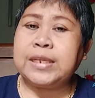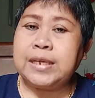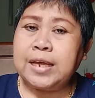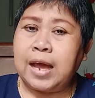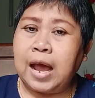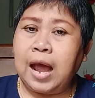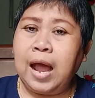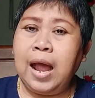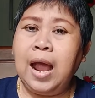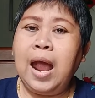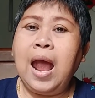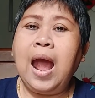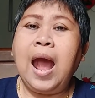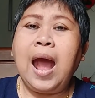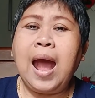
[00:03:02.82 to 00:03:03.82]
tiga,
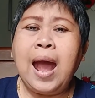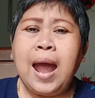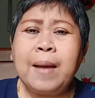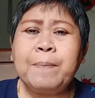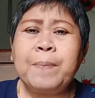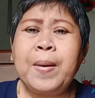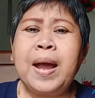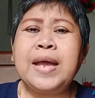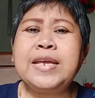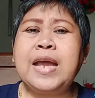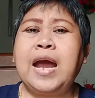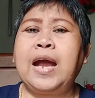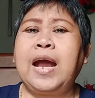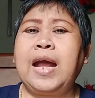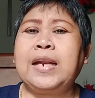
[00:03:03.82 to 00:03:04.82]
apa
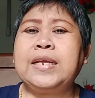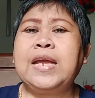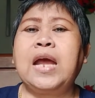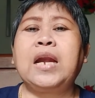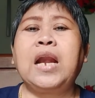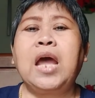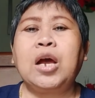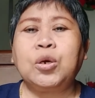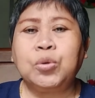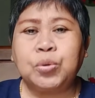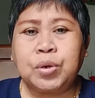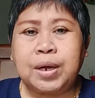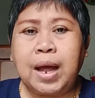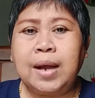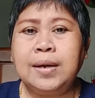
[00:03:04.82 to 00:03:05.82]
yang kalian
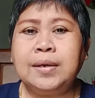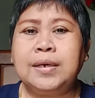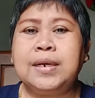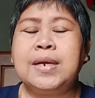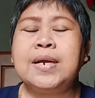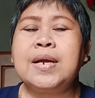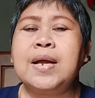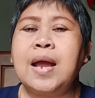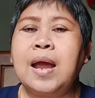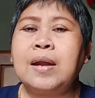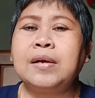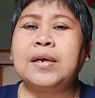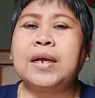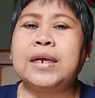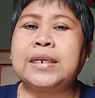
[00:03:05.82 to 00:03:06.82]
lakukan
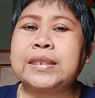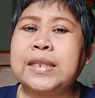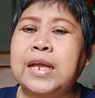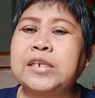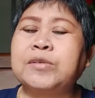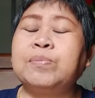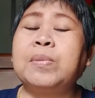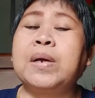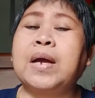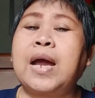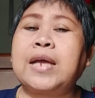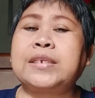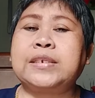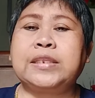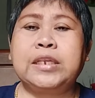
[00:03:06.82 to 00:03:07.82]
dengan kertas
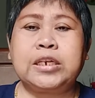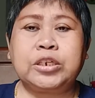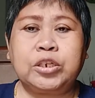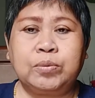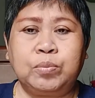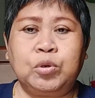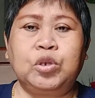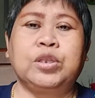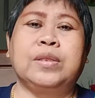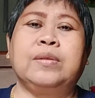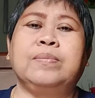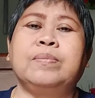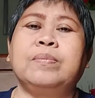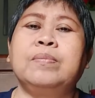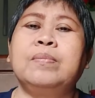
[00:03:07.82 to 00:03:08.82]
bekas
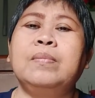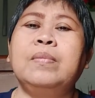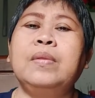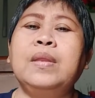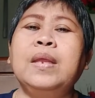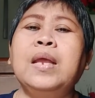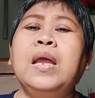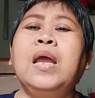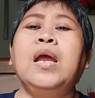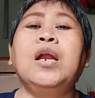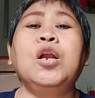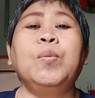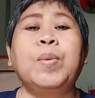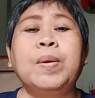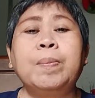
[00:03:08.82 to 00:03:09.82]
tersebut?
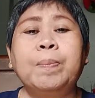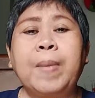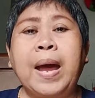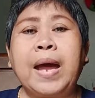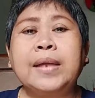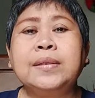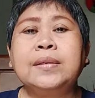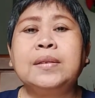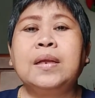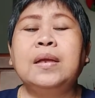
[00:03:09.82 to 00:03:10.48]
Nomor empat,